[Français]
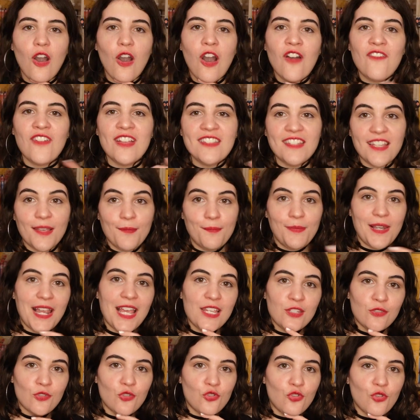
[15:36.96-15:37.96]
En 20ème
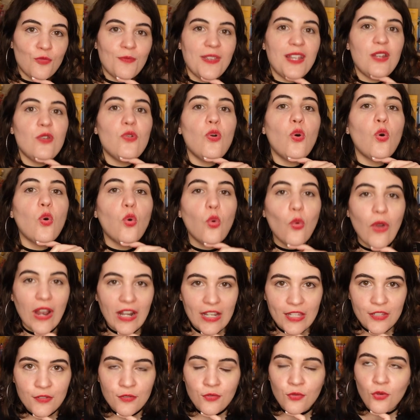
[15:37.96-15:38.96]
place, je mets le Roi
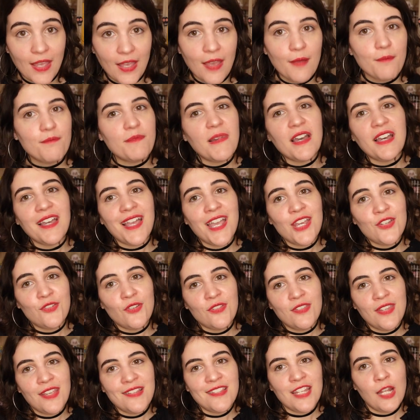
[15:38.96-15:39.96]
Lion. Pareil, je
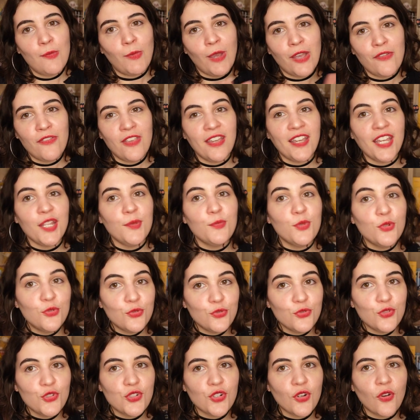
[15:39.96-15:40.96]
sais que c'est le préféré de
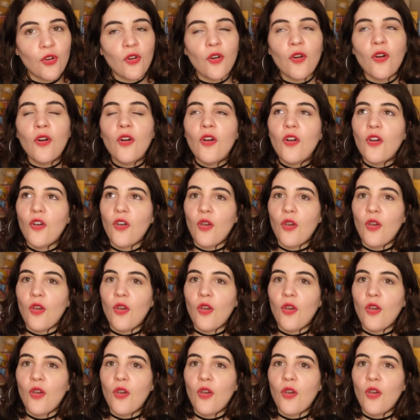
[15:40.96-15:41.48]
beaucoup de gens.